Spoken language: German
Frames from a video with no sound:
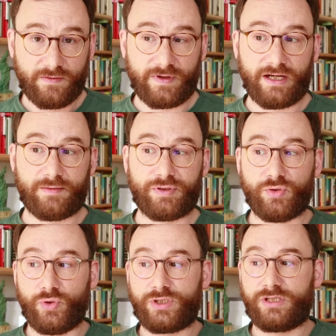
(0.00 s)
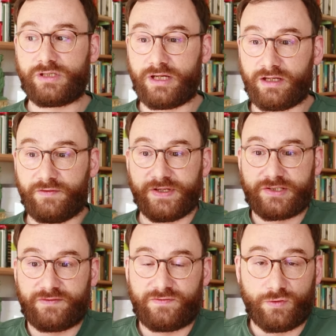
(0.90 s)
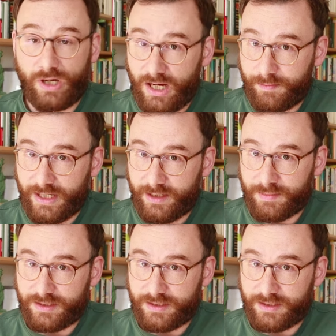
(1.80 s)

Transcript: weil er benötigt eine gewisse Vorarbeit